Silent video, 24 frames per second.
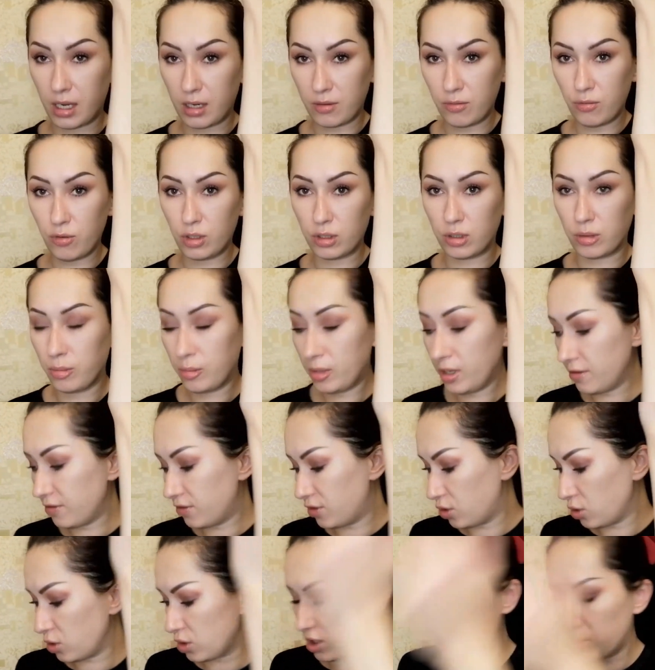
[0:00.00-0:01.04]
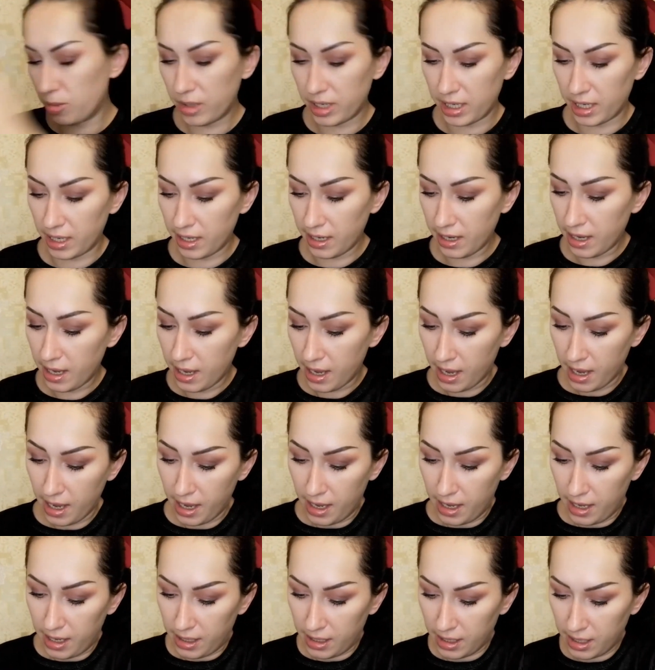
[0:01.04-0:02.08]
Так, вот, мы все смыли.
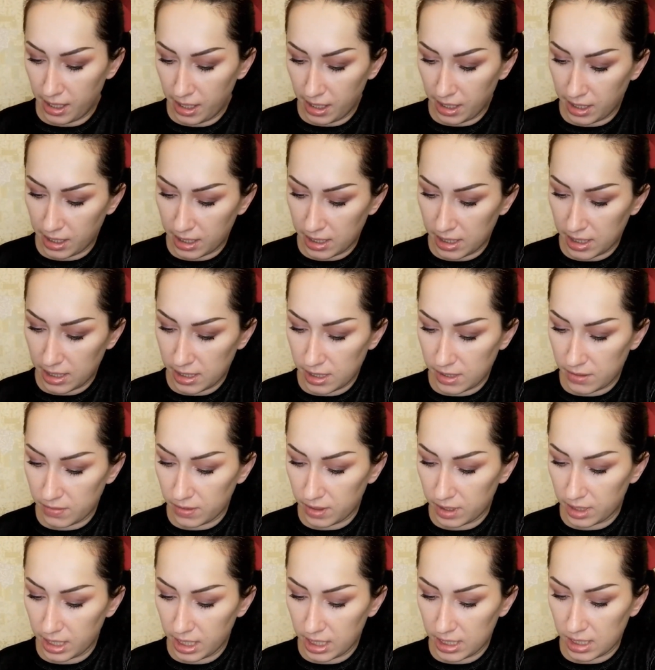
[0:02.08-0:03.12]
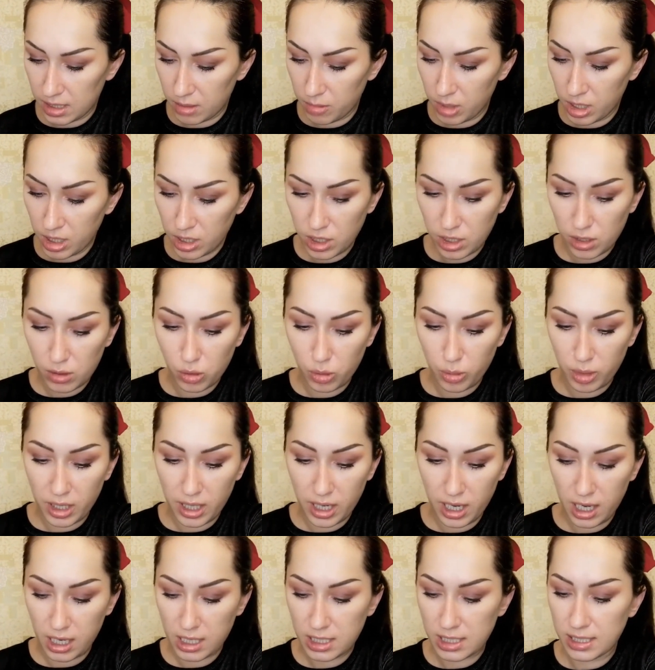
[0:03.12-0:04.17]
И единственное, я заметила, у
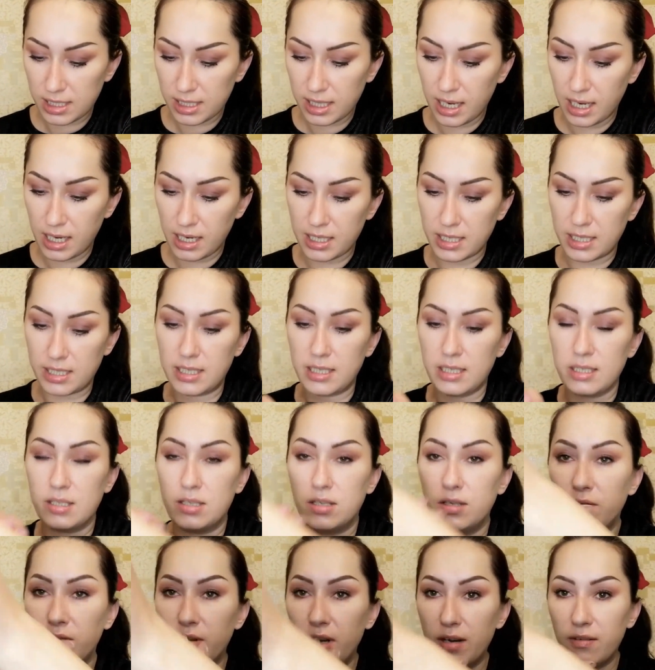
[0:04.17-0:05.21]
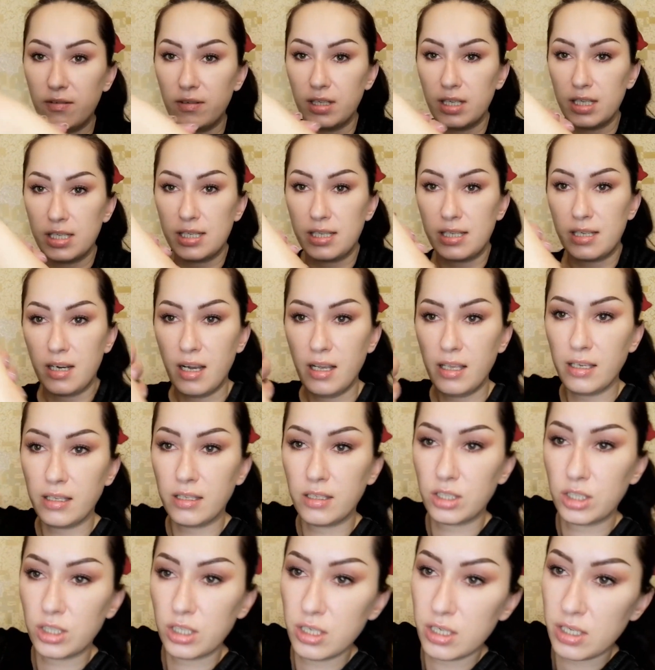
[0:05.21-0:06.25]
меня остались здесь два волоска.
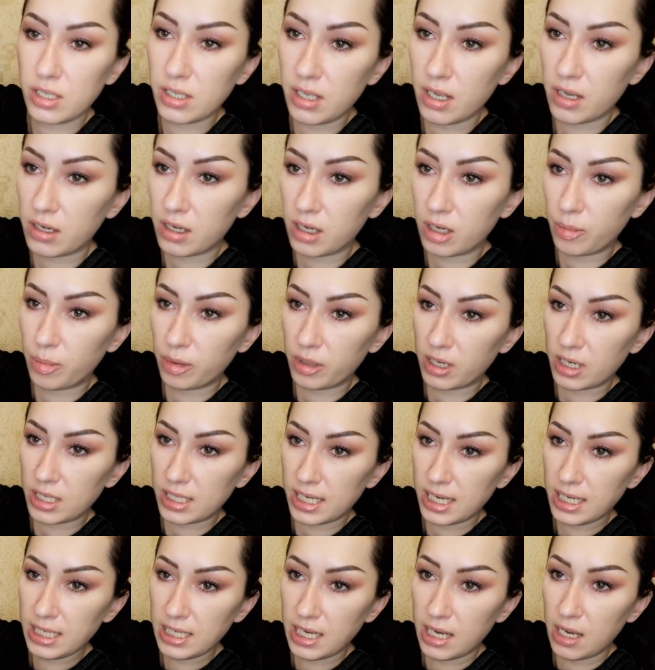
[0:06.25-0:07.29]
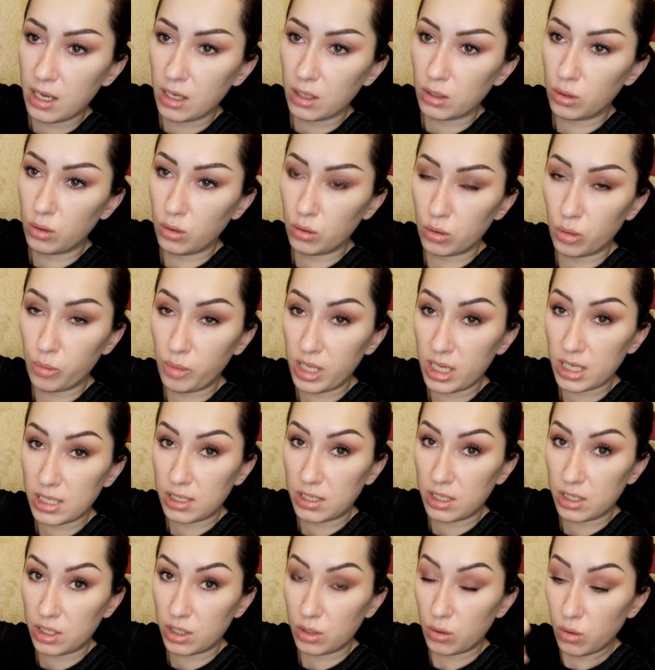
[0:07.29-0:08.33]
Я даже не знаю, как показать. Но у меня
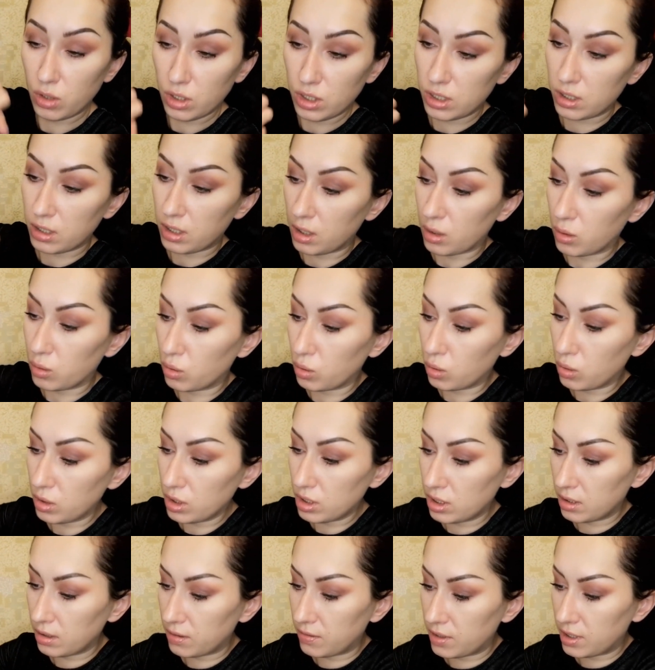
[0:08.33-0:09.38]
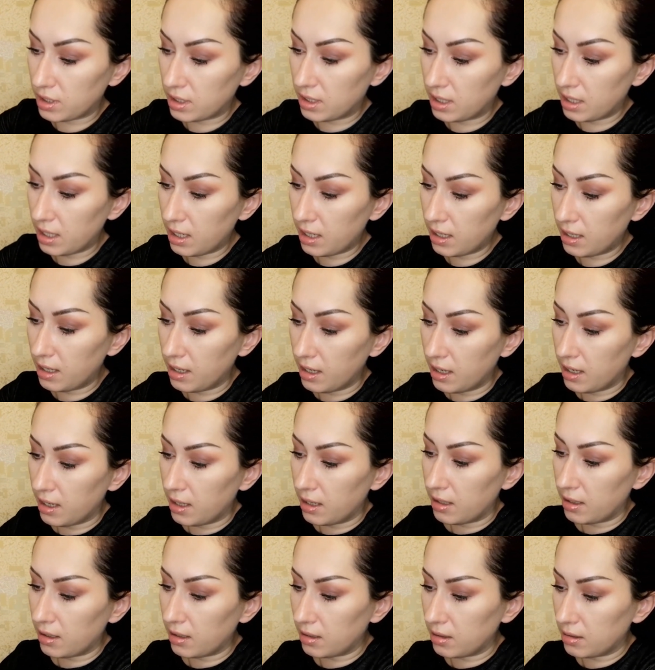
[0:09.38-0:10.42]
здесь родинка. У родинок всегда
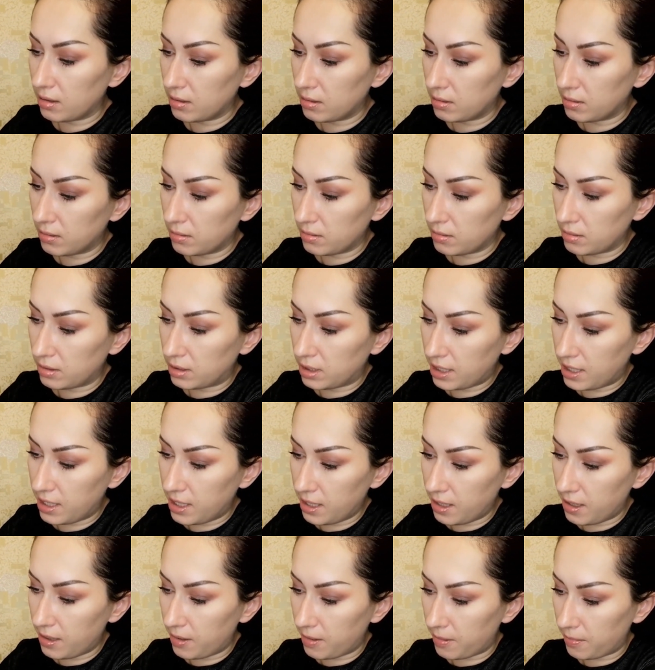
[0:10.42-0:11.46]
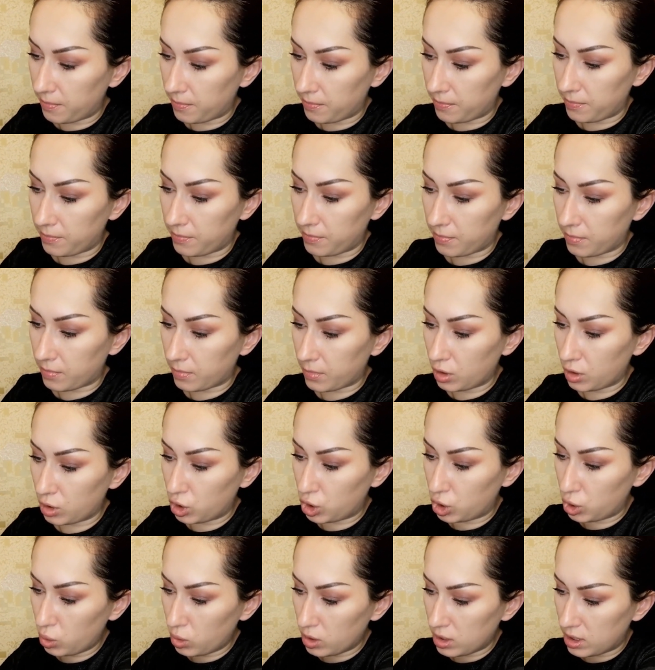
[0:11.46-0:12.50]
э, такие
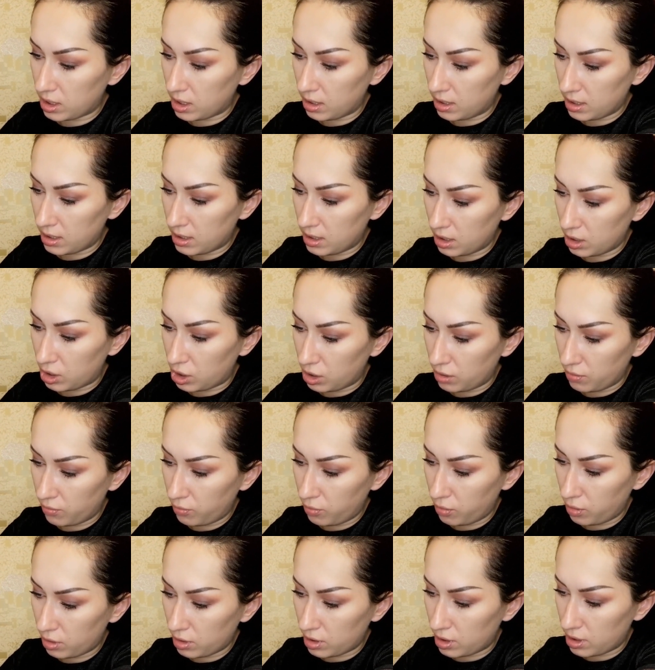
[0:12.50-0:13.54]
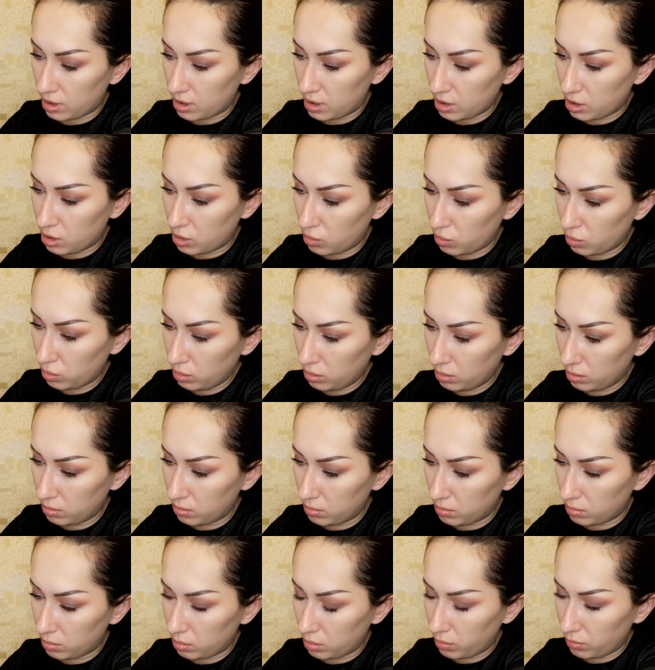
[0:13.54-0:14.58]
жесткие достаточно волосы растут.
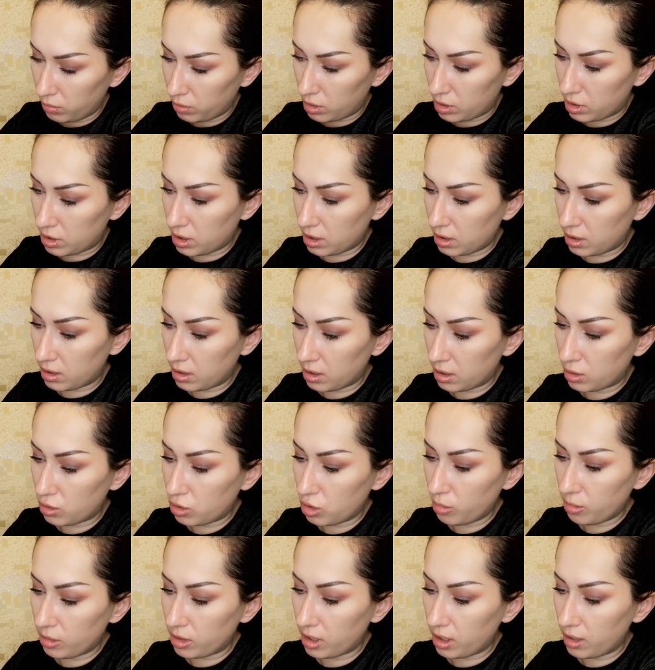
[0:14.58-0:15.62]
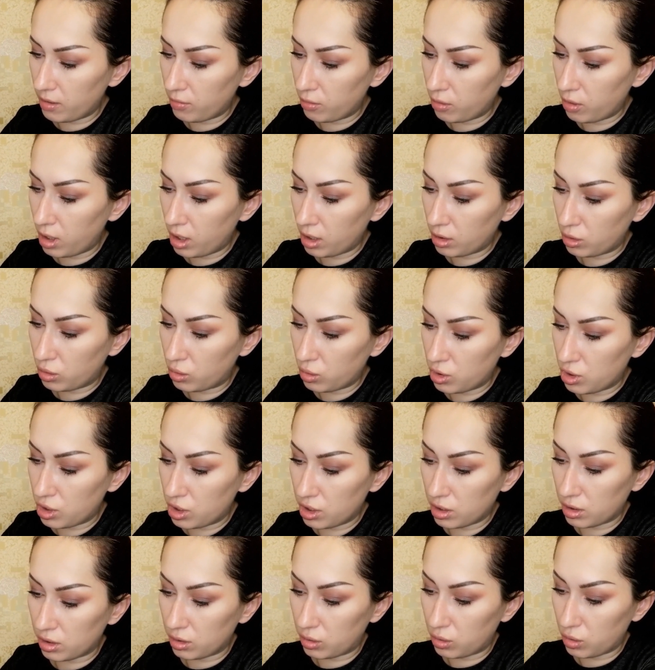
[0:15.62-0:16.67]
Но вот, кстати, ногтем я его
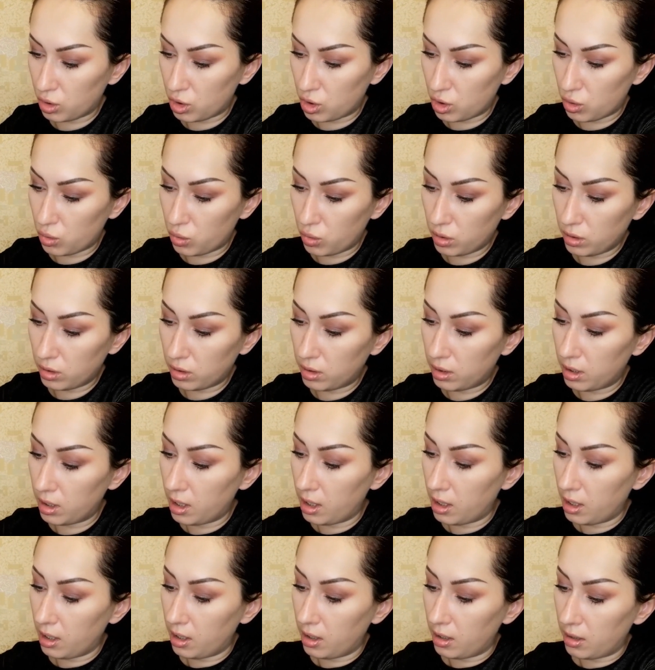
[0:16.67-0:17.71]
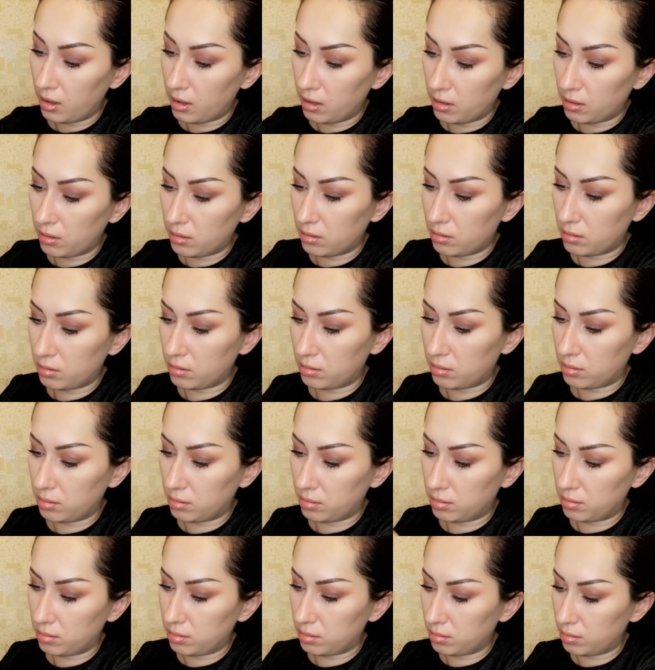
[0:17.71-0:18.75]
откусила. То есть он, э,
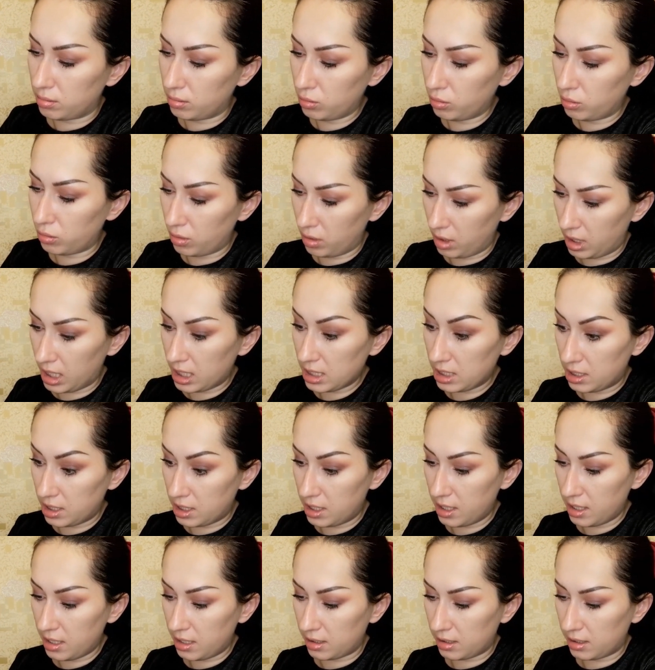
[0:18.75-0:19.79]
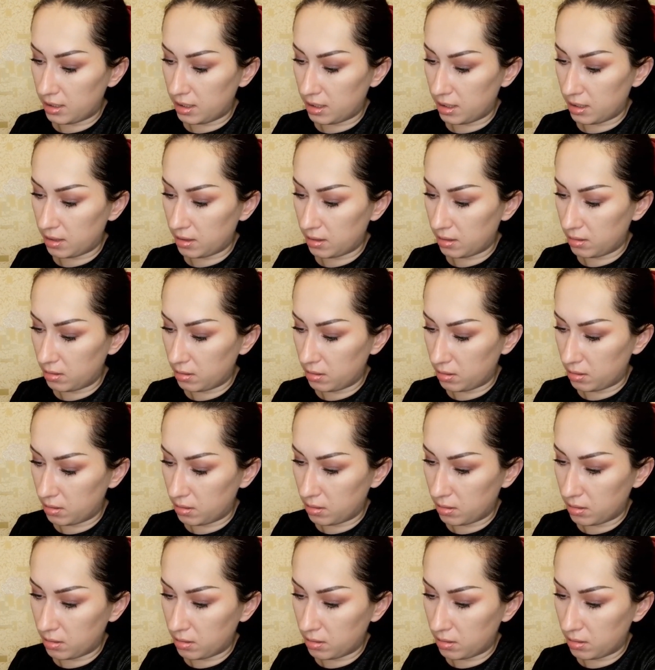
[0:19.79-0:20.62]
ну, разъелся.